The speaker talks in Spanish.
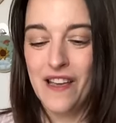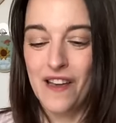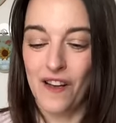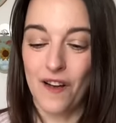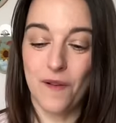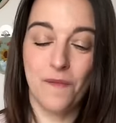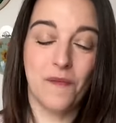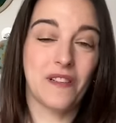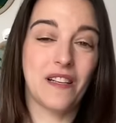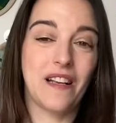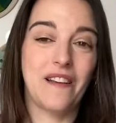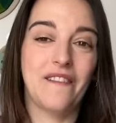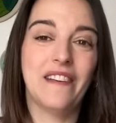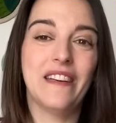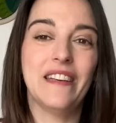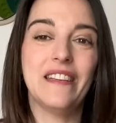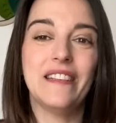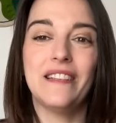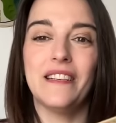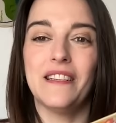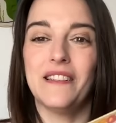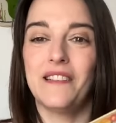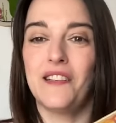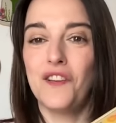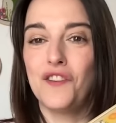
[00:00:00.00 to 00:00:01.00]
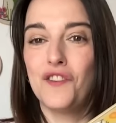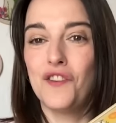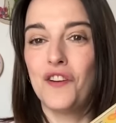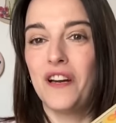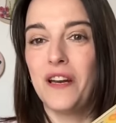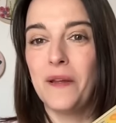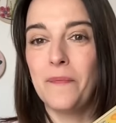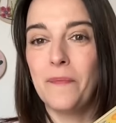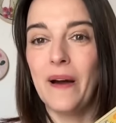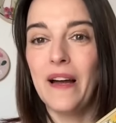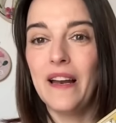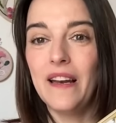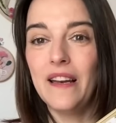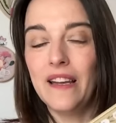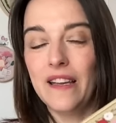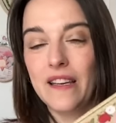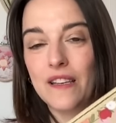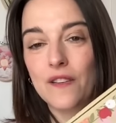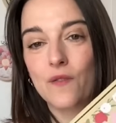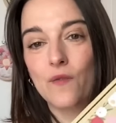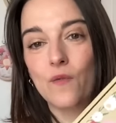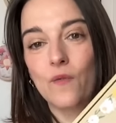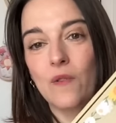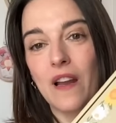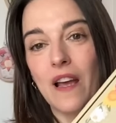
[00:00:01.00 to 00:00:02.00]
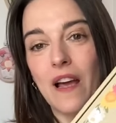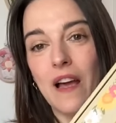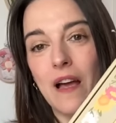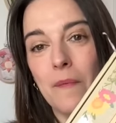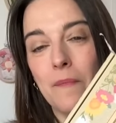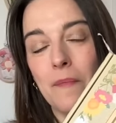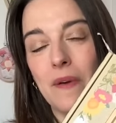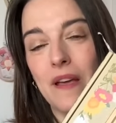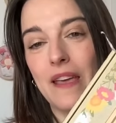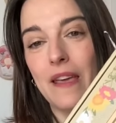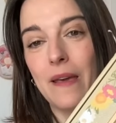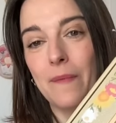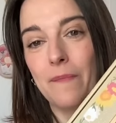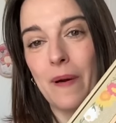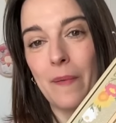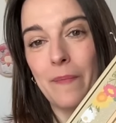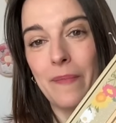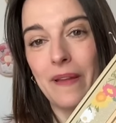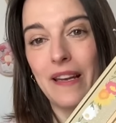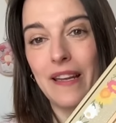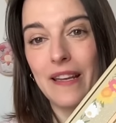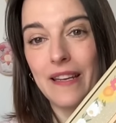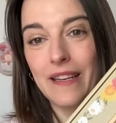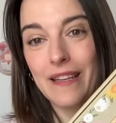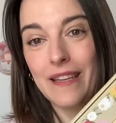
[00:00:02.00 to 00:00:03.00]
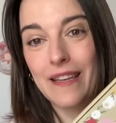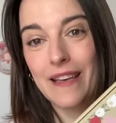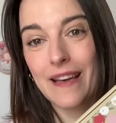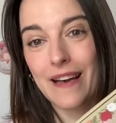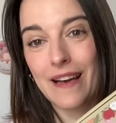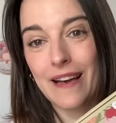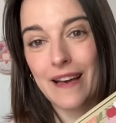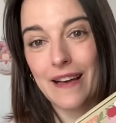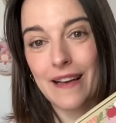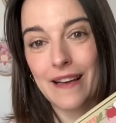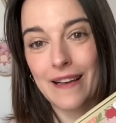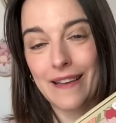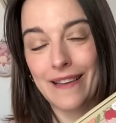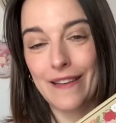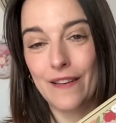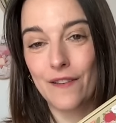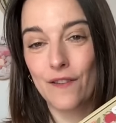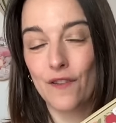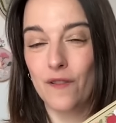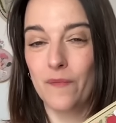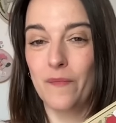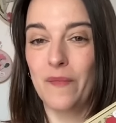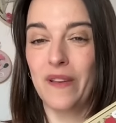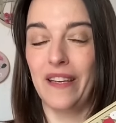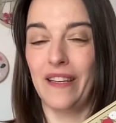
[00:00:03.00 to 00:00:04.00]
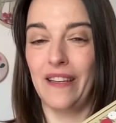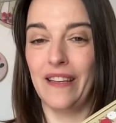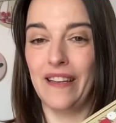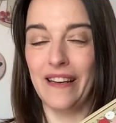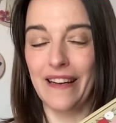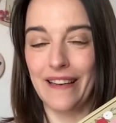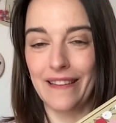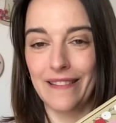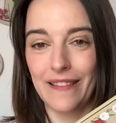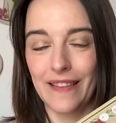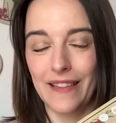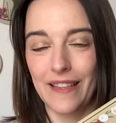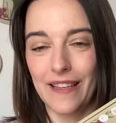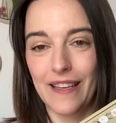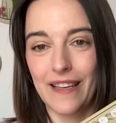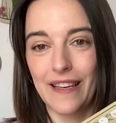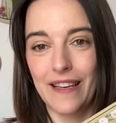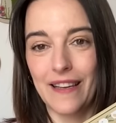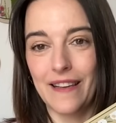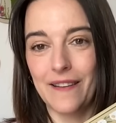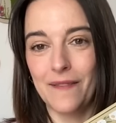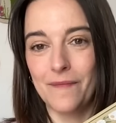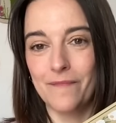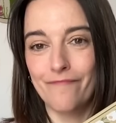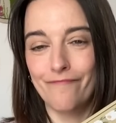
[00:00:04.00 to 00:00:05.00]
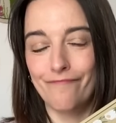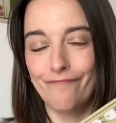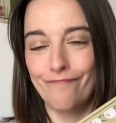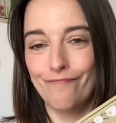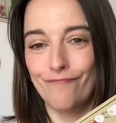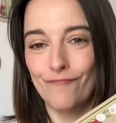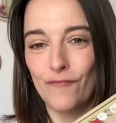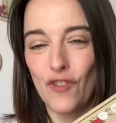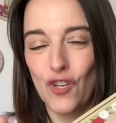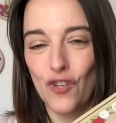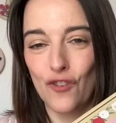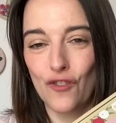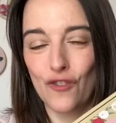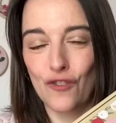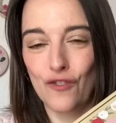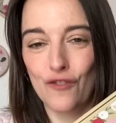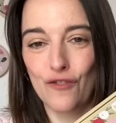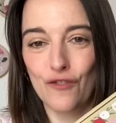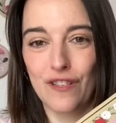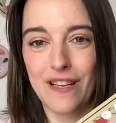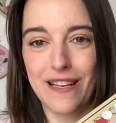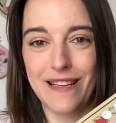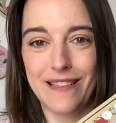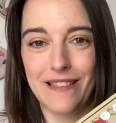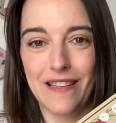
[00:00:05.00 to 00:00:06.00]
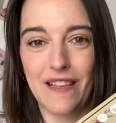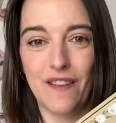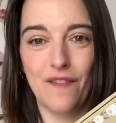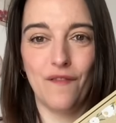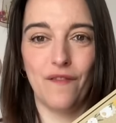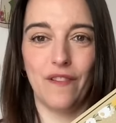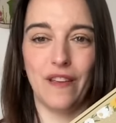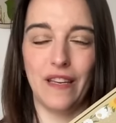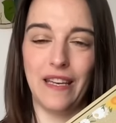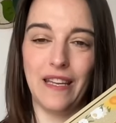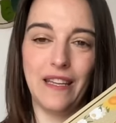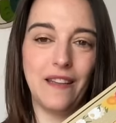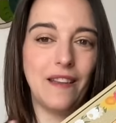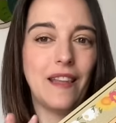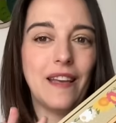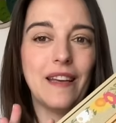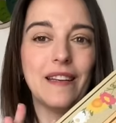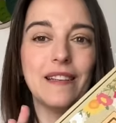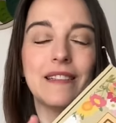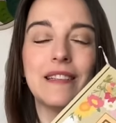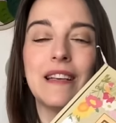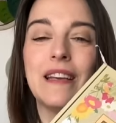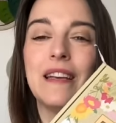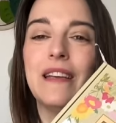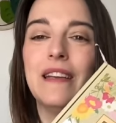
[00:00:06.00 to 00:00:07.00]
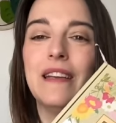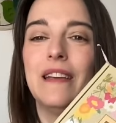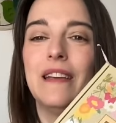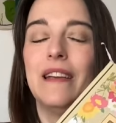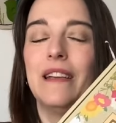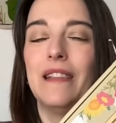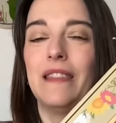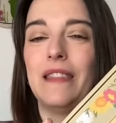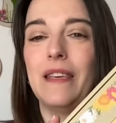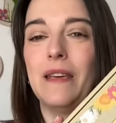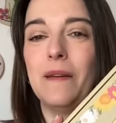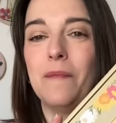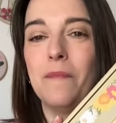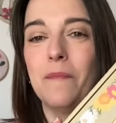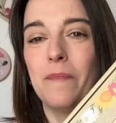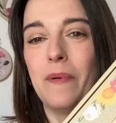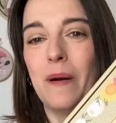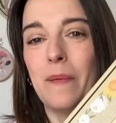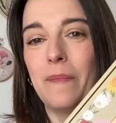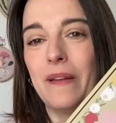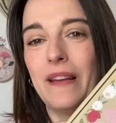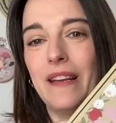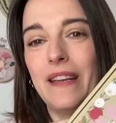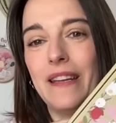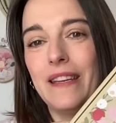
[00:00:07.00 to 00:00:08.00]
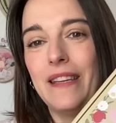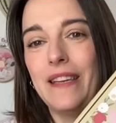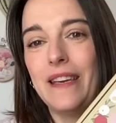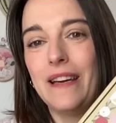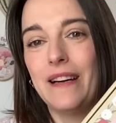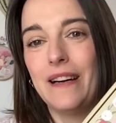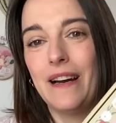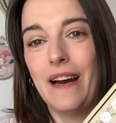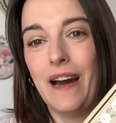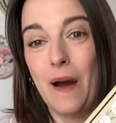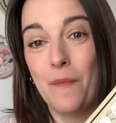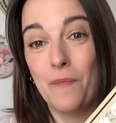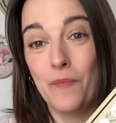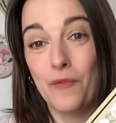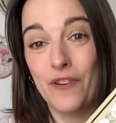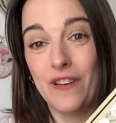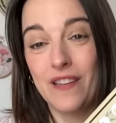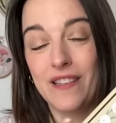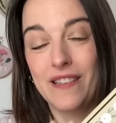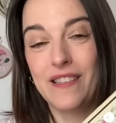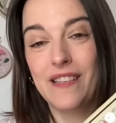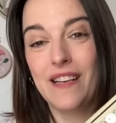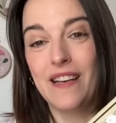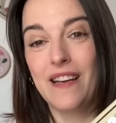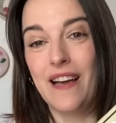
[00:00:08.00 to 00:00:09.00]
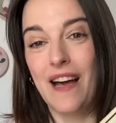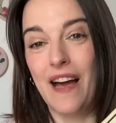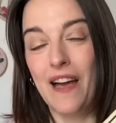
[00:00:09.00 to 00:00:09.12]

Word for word: Como sabéis, Stationery Pal es una eh, papelería enorme, gigante, mm, con cosas infinitas de papelería japonesa.